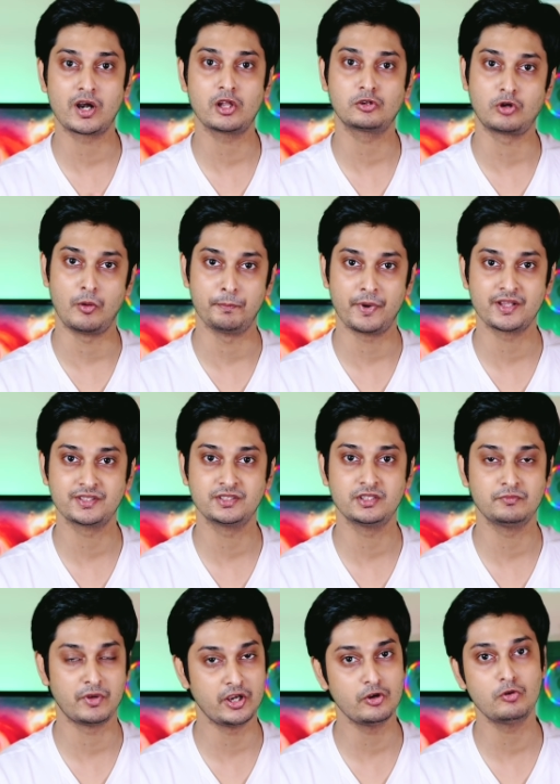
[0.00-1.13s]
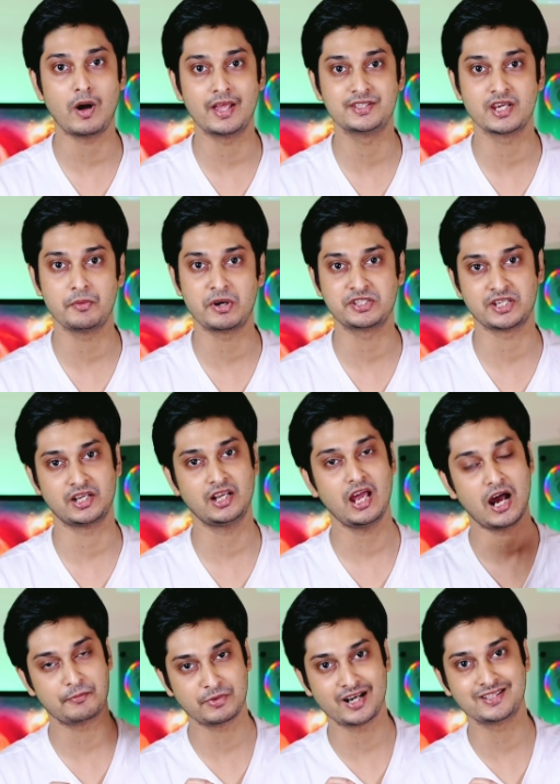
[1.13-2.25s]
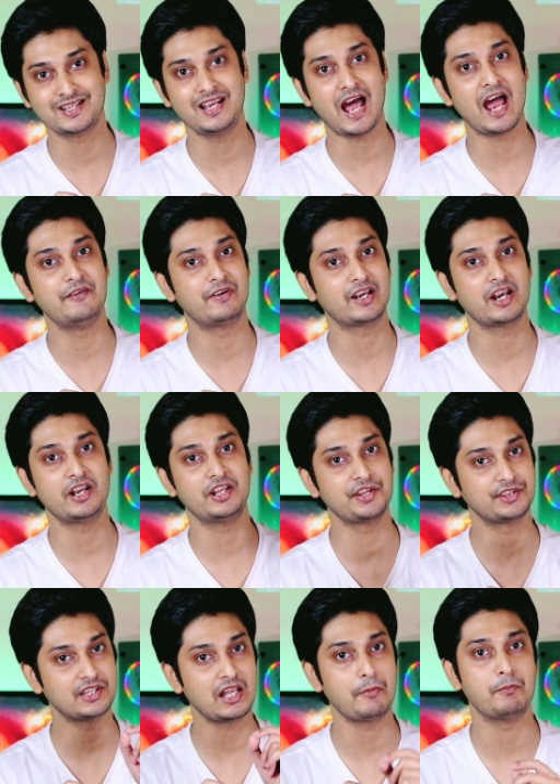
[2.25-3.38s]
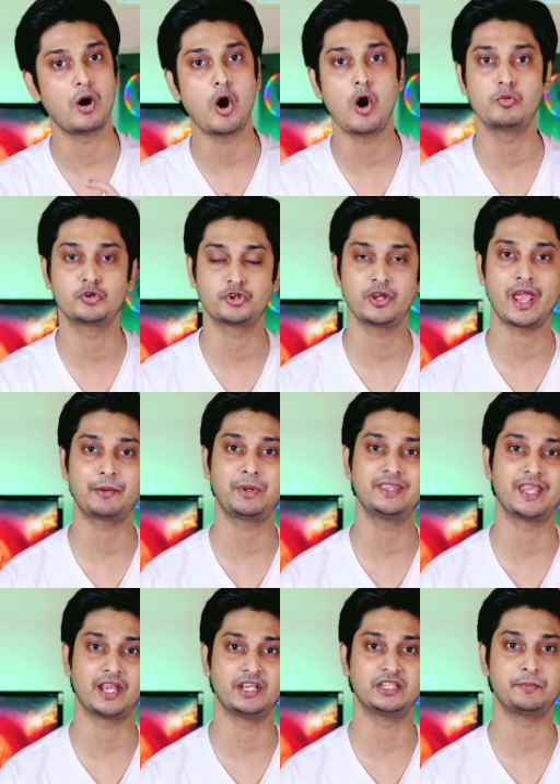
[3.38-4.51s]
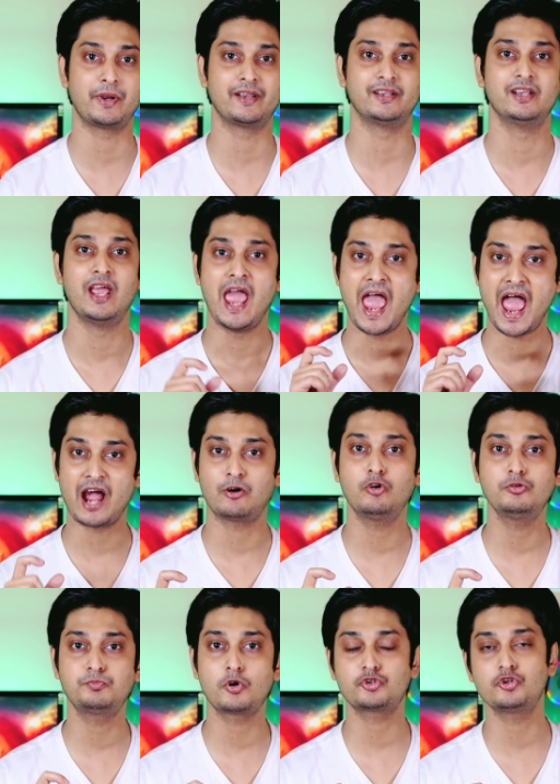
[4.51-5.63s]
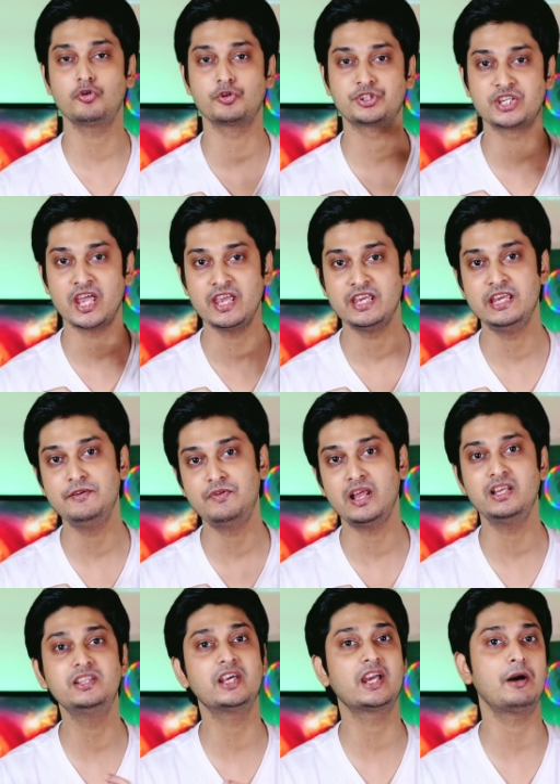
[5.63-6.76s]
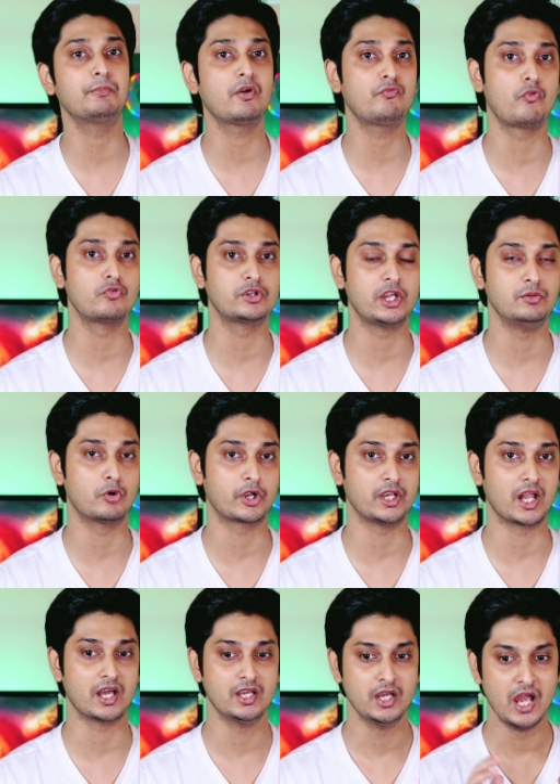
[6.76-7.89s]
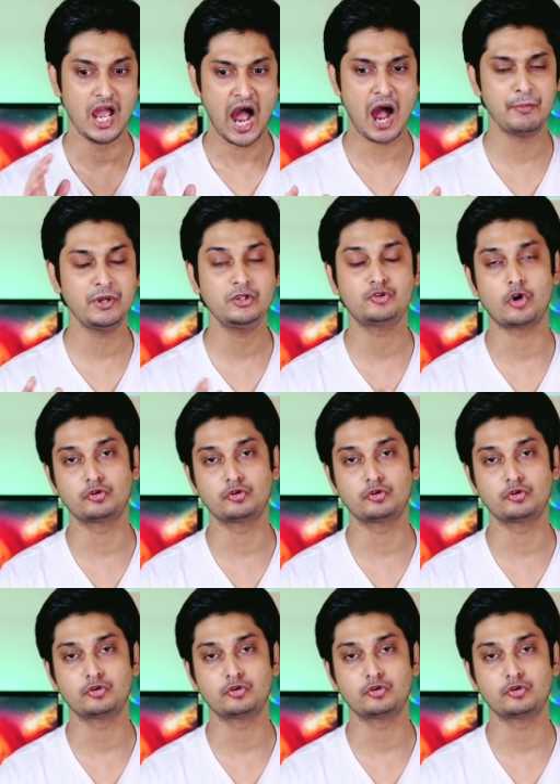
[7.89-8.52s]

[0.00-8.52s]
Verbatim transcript: ওভারঅল কম্পারিজন ভিডিও আছে আমার চ্যানেলে আপনারা চাইলে আই ব্যাটানের লিঙ্ক দিলাম অবশ্যই একবার দেখে নিতে পারেন এখন প্রশ্ন হচ্ছে ইভ্যালি থেকে আমরা ফোন কিনবো কিনা আমি